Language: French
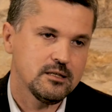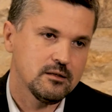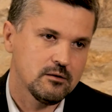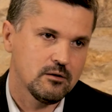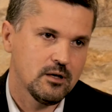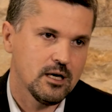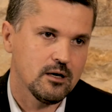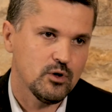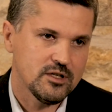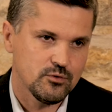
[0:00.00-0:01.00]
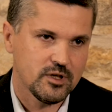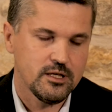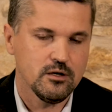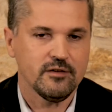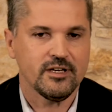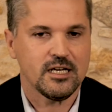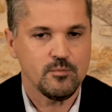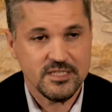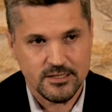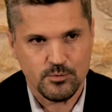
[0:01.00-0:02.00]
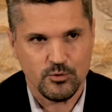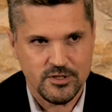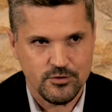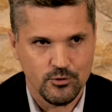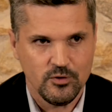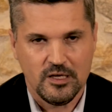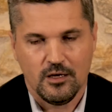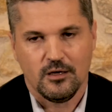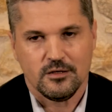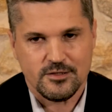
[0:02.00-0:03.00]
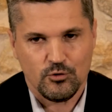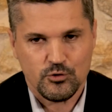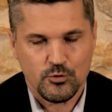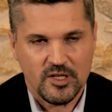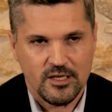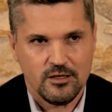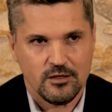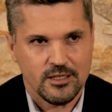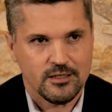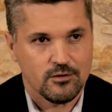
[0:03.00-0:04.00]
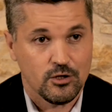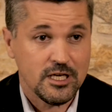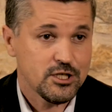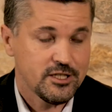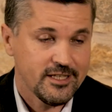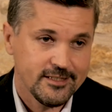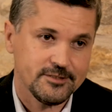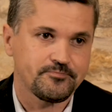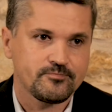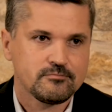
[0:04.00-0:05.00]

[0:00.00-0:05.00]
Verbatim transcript: et la relation client avec la mise à disposition, si on le souhaitait, d'un architecte